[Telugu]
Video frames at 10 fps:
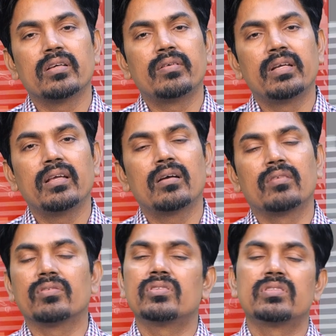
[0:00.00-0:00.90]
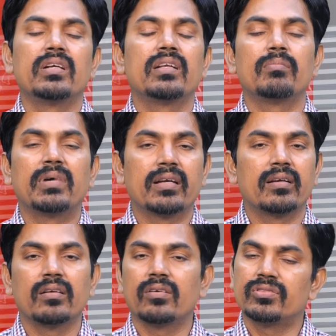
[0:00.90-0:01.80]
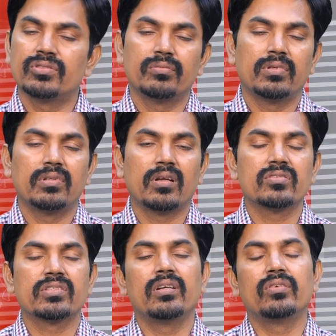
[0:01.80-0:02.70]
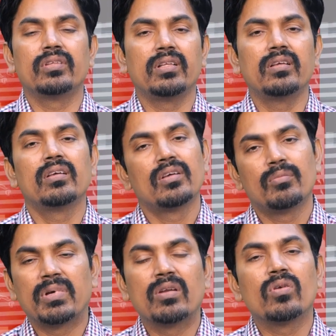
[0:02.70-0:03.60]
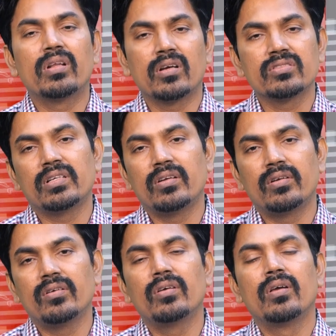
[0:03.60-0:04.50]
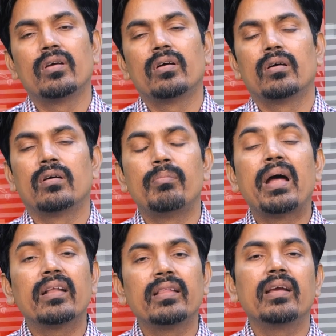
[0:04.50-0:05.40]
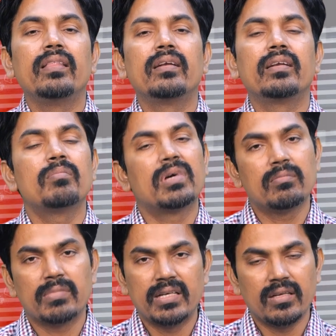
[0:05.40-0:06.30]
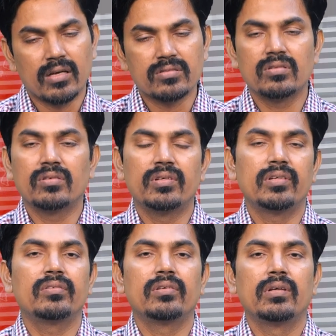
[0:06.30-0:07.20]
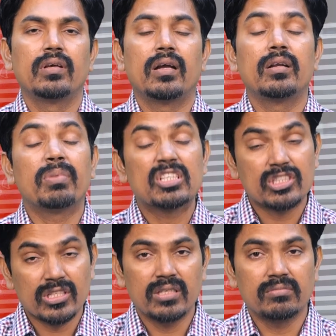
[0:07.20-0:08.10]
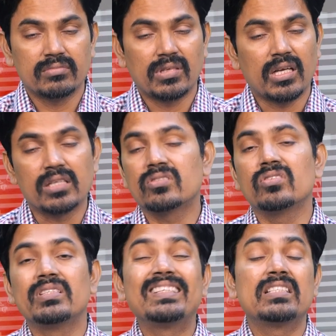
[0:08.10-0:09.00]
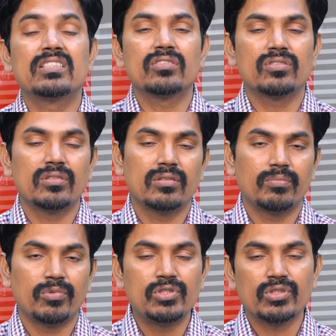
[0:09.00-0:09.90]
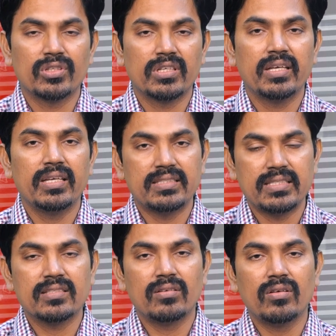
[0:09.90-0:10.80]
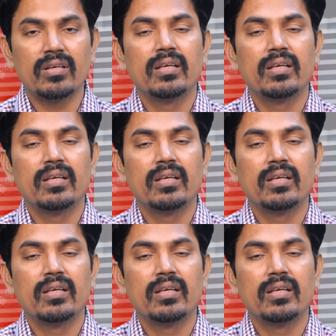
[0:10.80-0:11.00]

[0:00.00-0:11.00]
అయ్యామండి అఫ్కోర్స్ ఎంటైర్ మార్కెట్ కావచ్చు రాంగ్ సైడ్లో ఉంది మనం కూడా రాంగ్ సైడ్లో ఉన్నాం బ్యాడ్ థింగ్ ఏంటంటే మనం మనీ లాస్లో ఉన్నాం అంటే ఫస్ట్ టైం లాస్ట్ సిక్స్ సీజన్తో పోల్చుకుంటే ఈ సీజన్లో